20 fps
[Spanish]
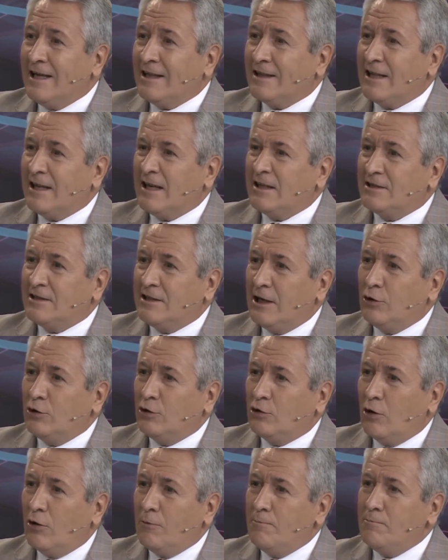
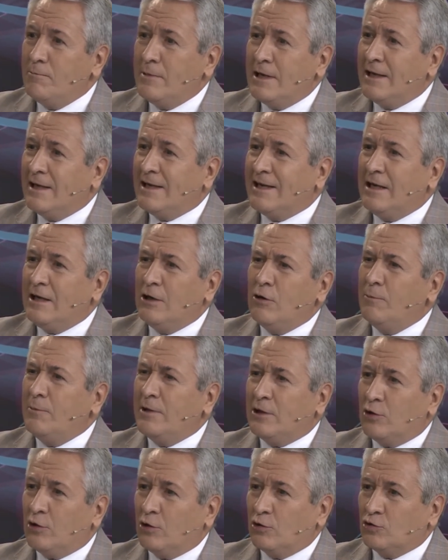300.000
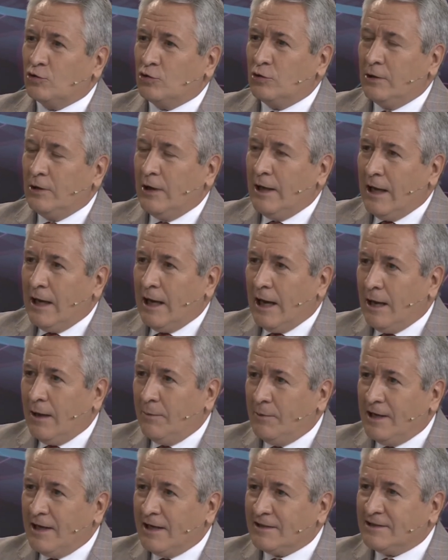kilómetros.
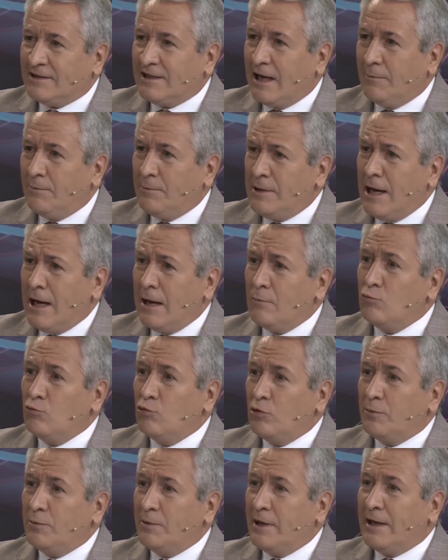Había, sabían
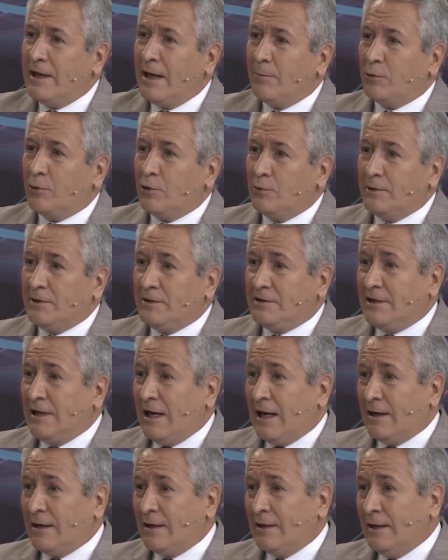muy bien
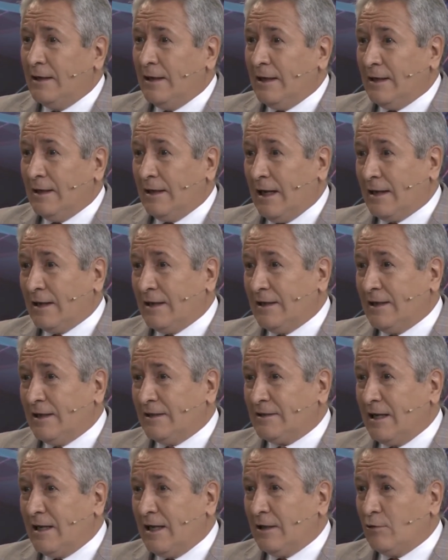aprovechar las
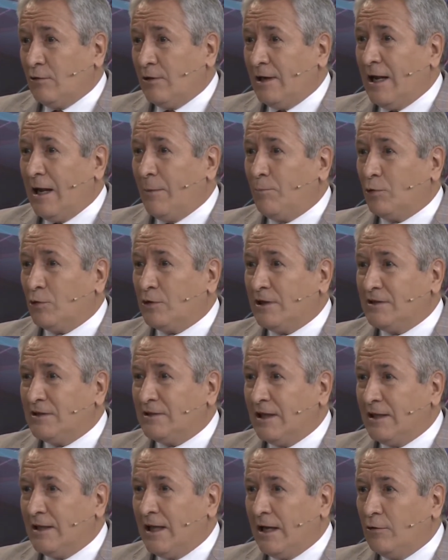riquezas naturales, las
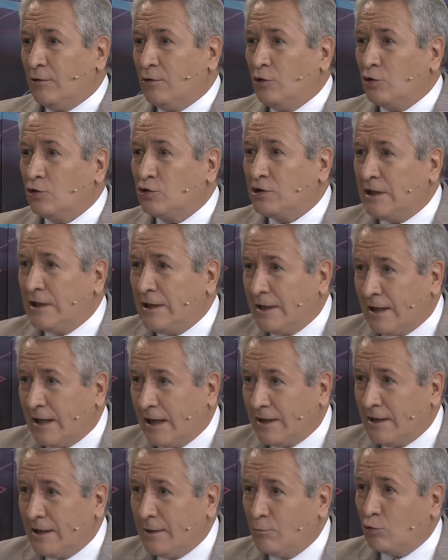potencialidades. Los
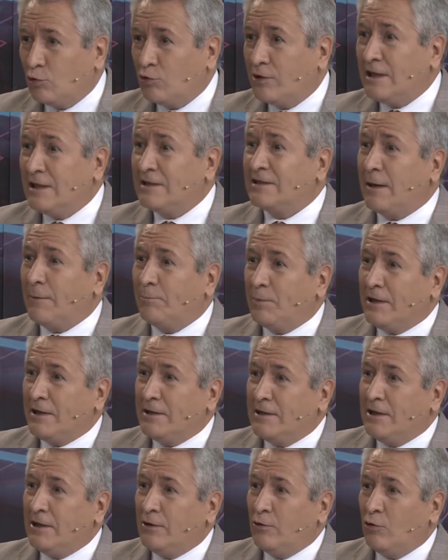incas, hemos
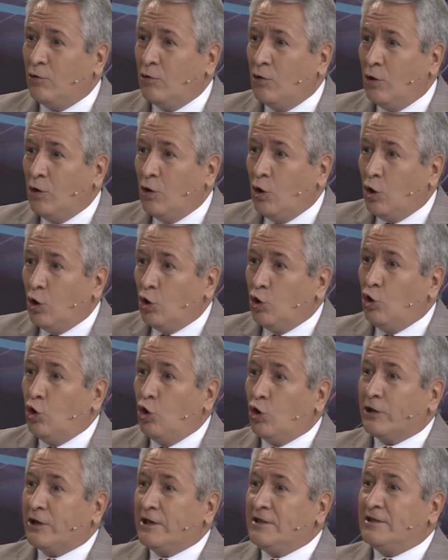desaprendido,
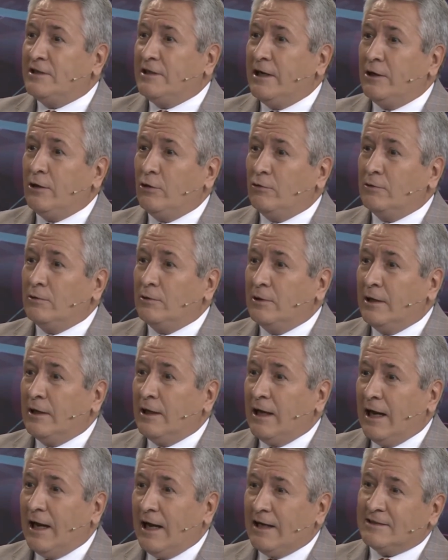lo que hicieron
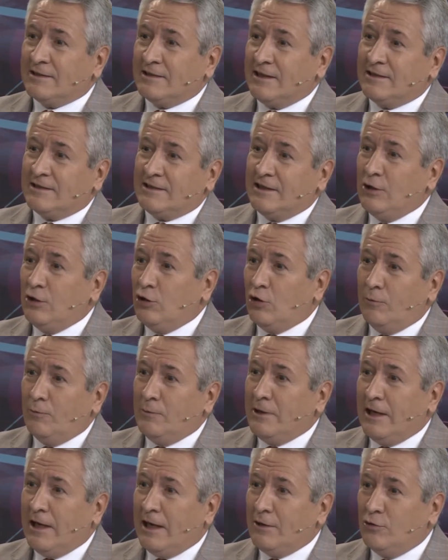hace
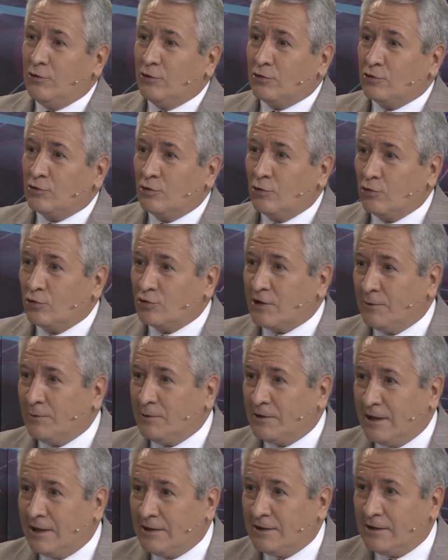5.000 años los
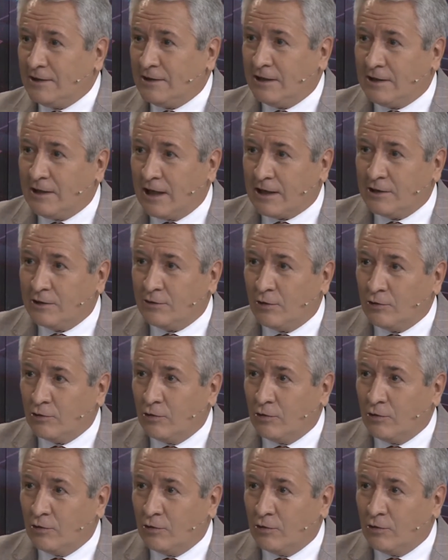habitantes de territorio.